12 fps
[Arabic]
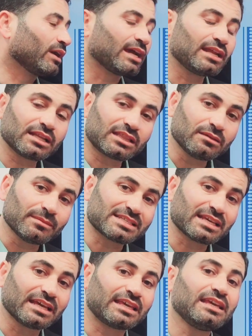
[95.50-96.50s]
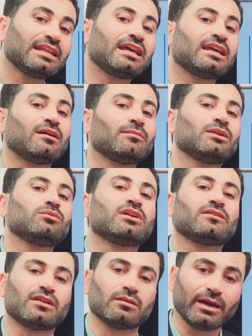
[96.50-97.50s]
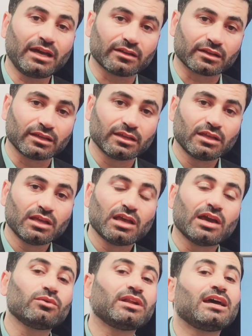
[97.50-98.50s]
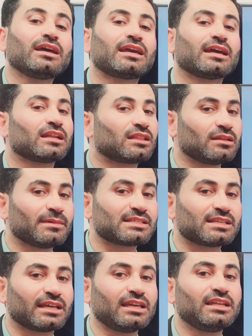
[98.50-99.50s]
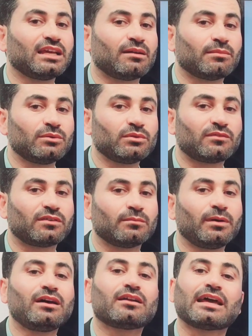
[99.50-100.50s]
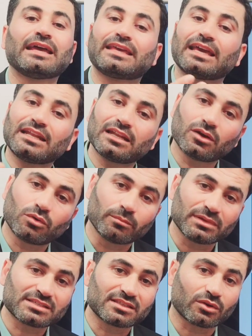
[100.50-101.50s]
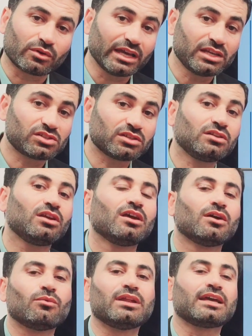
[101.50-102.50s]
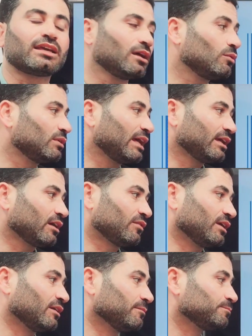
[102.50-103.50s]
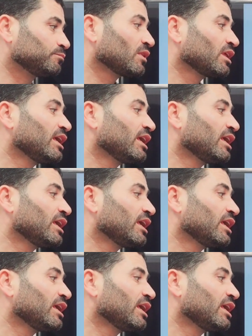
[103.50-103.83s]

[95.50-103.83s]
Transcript: وكانت لمساكين يعملون في البحر هنا كانت لمساكين يعملون في البحر أي كان لهم مصدر عيش ولكنه لا يكفيهم